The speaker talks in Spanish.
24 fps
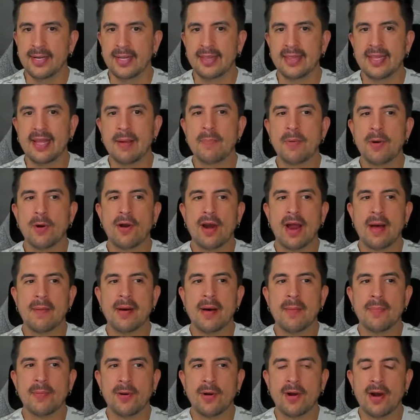De
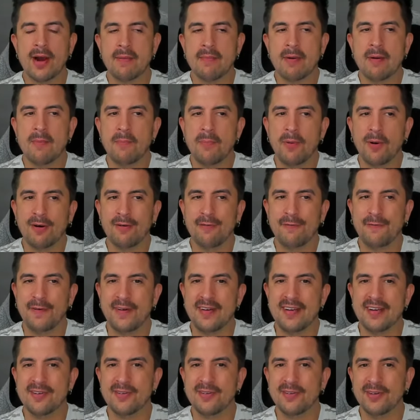programa a programa, un poco
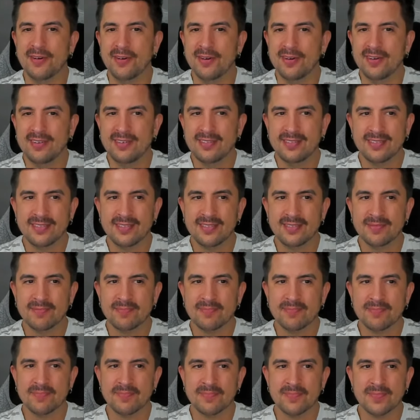feo, ¿no?
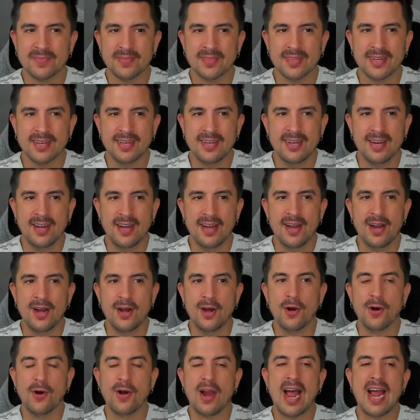
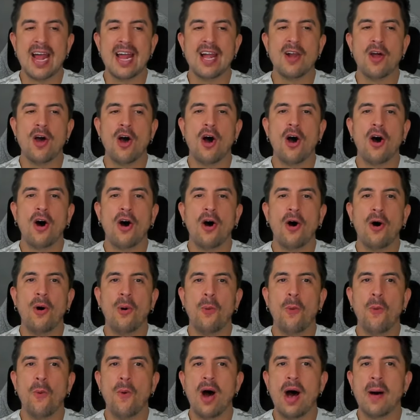
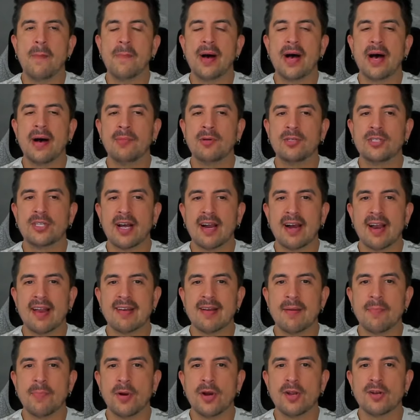Lolailo, guapa, muchas
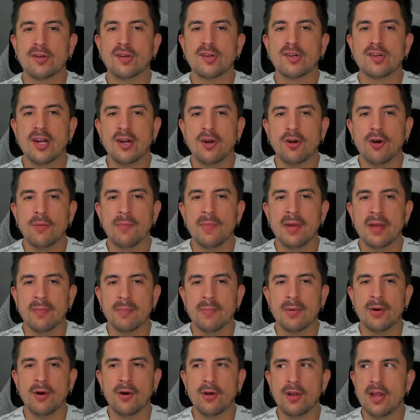gracias por esos cinco
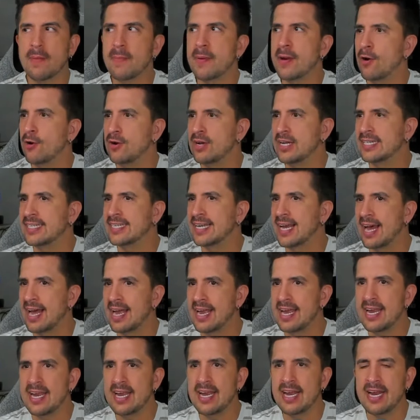miembros. Oye, pero hoy está
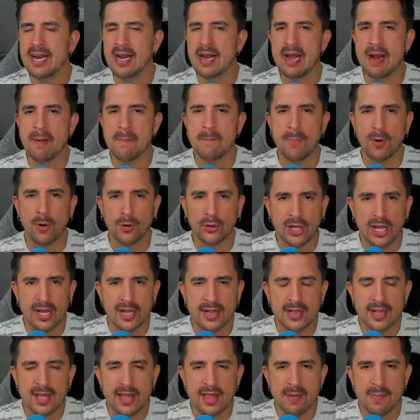ahí
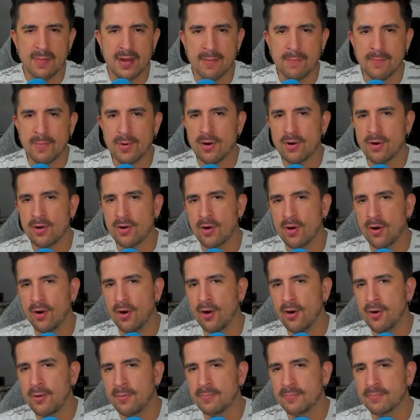potente de miembros,
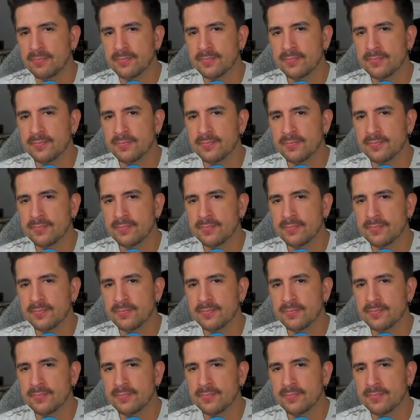¿no?